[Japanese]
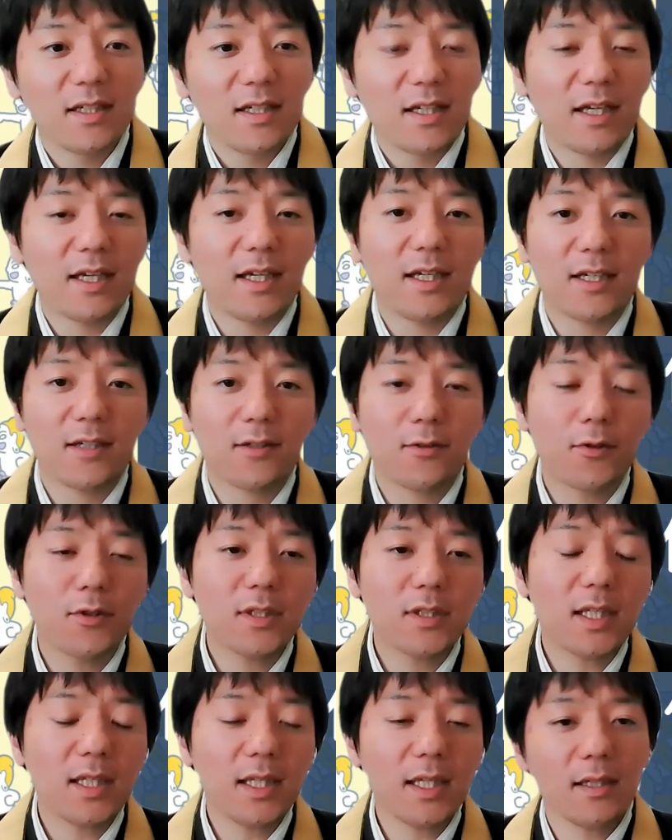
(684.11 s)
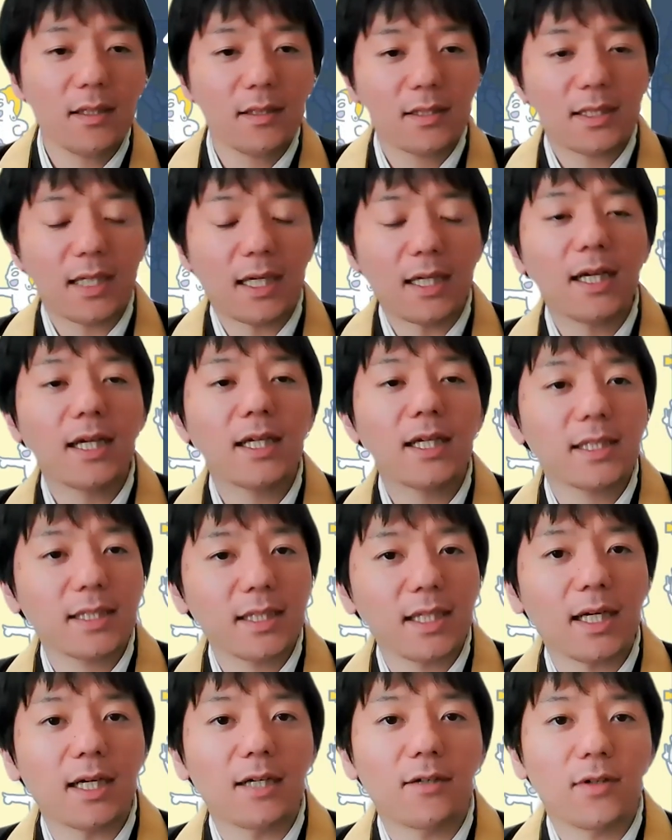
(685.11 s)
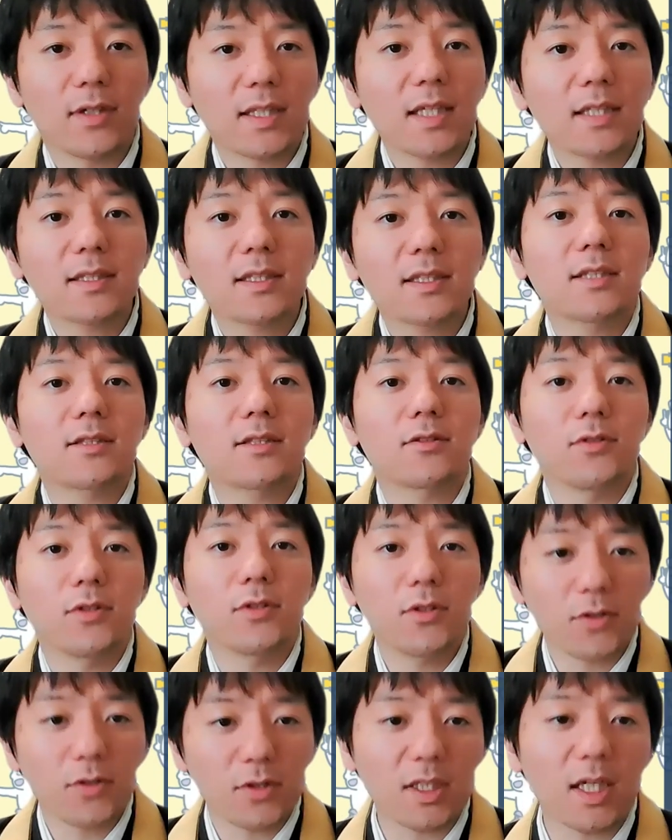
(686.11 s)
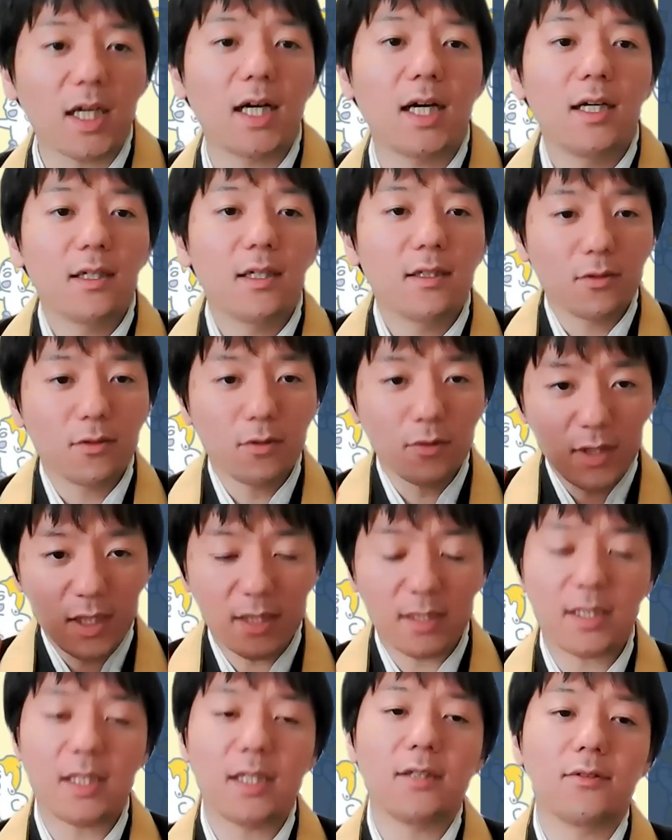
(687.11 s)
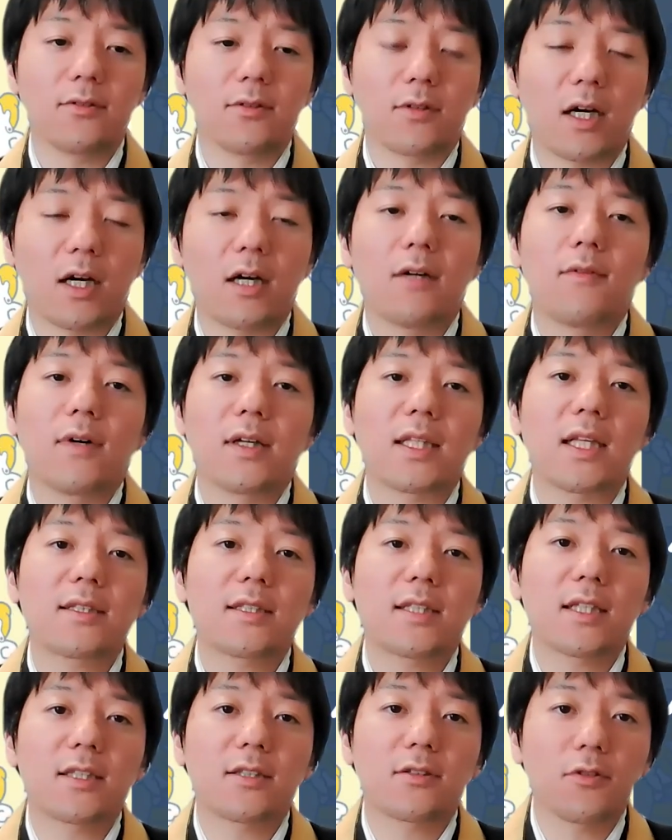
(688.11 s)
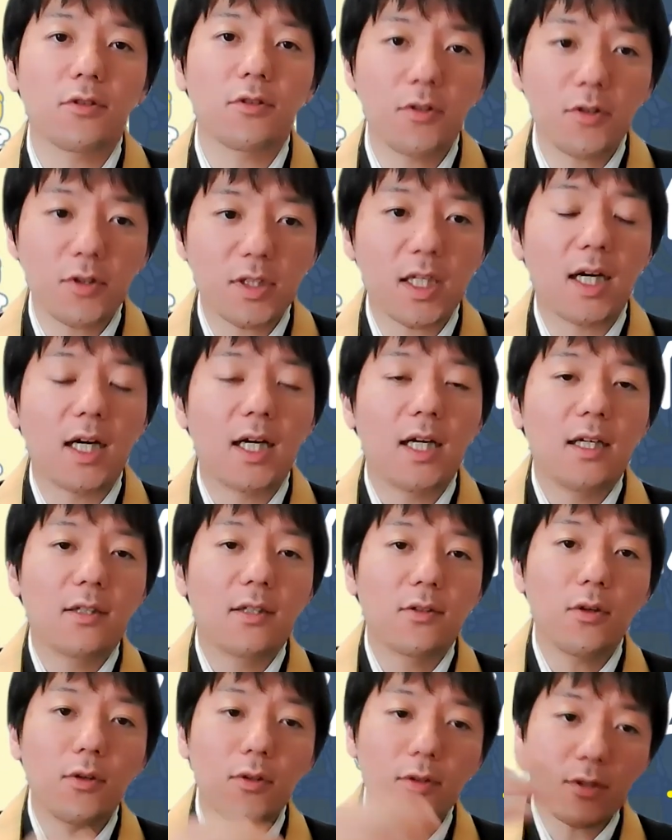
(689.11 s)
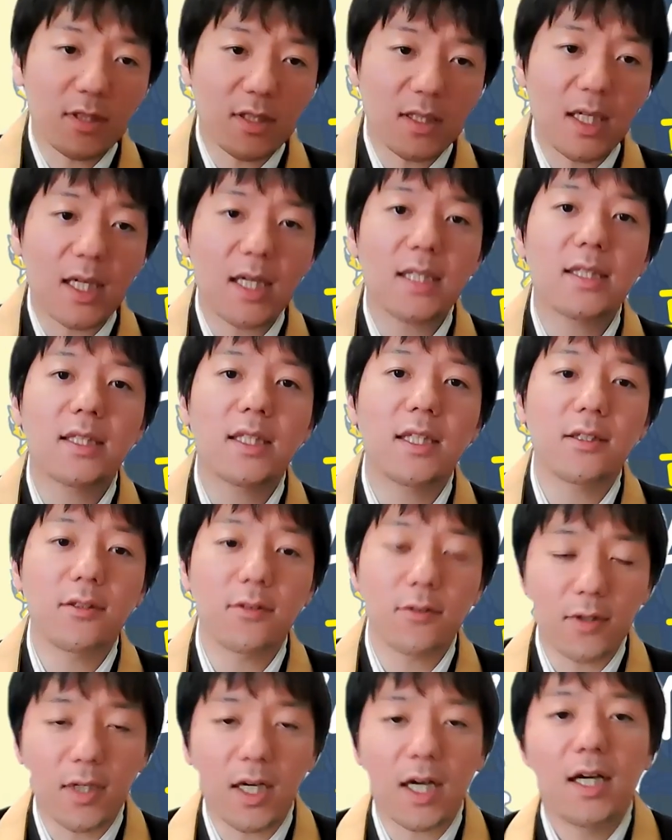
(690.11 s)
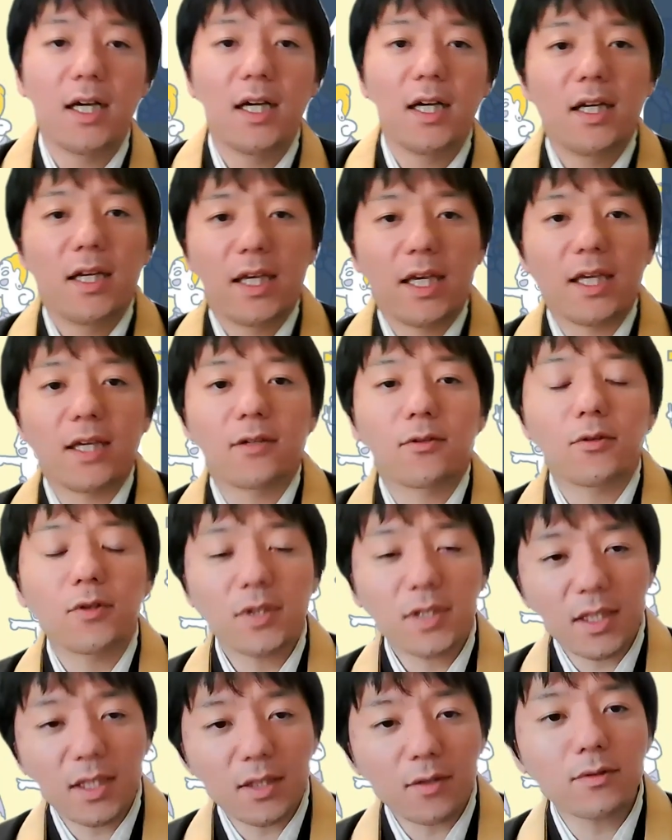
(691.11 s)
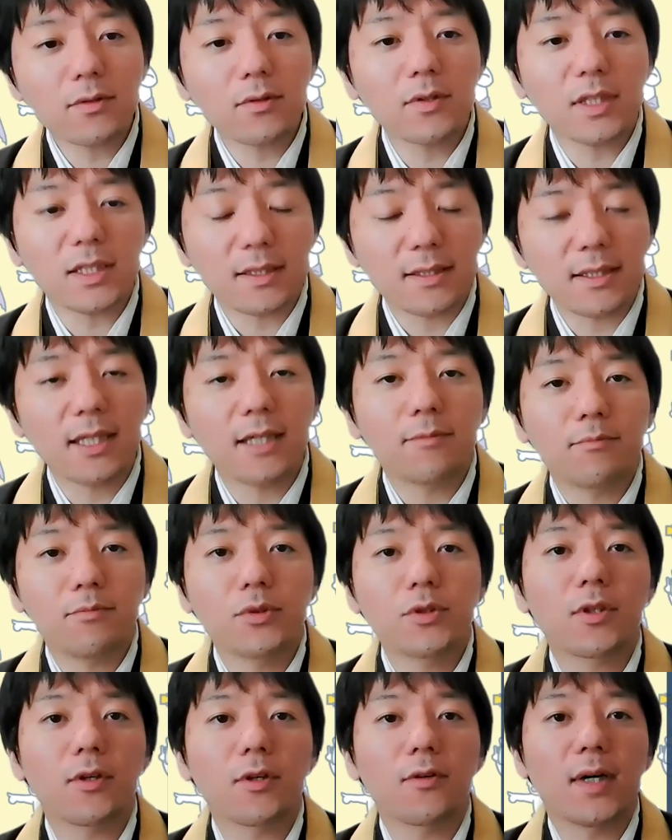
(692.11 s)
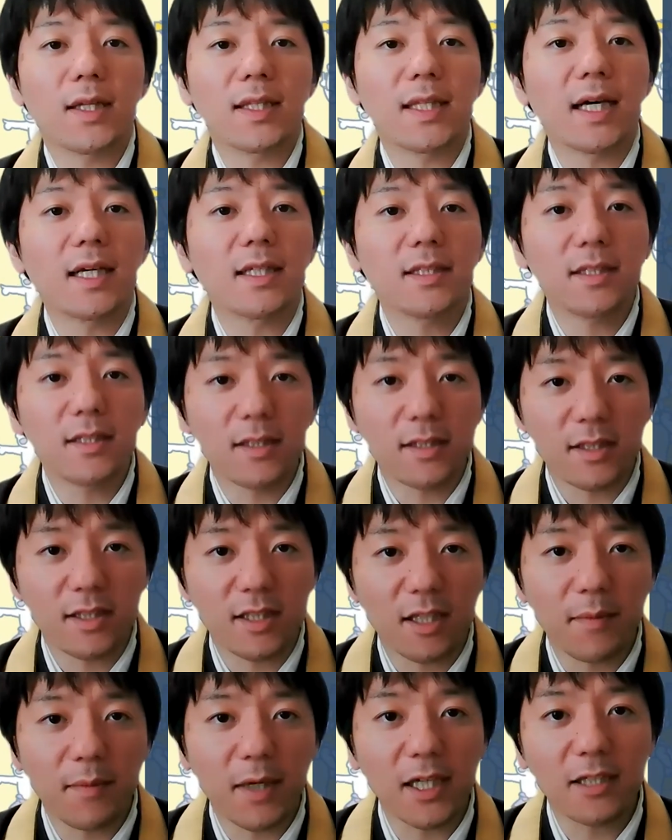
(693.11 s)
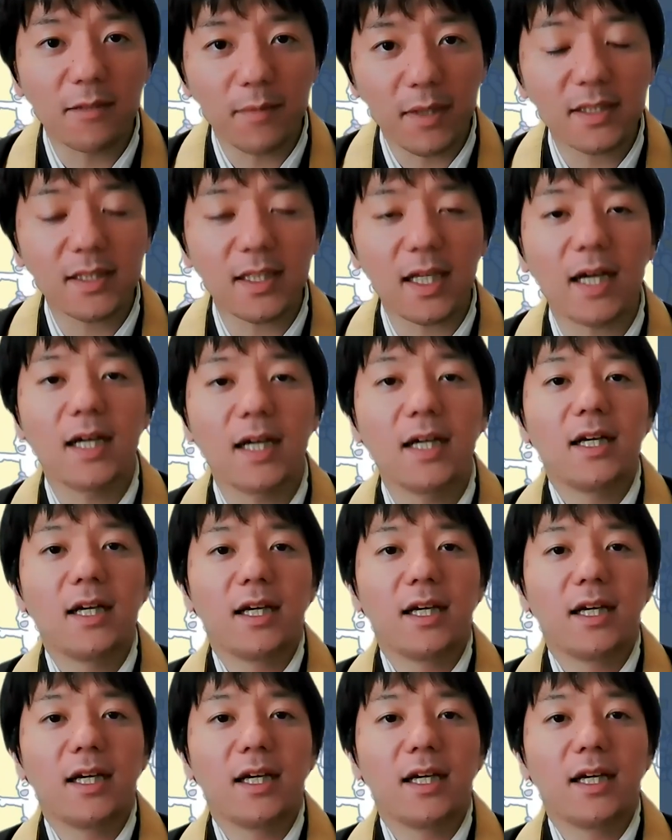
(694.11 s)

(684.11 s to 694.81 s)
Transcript: えこういったね、考え方、私たちの命がどうなっているのか、私たちの命がどうつながっていくのか、えー、こういったことをですね、仏教は大事にしてまいりました。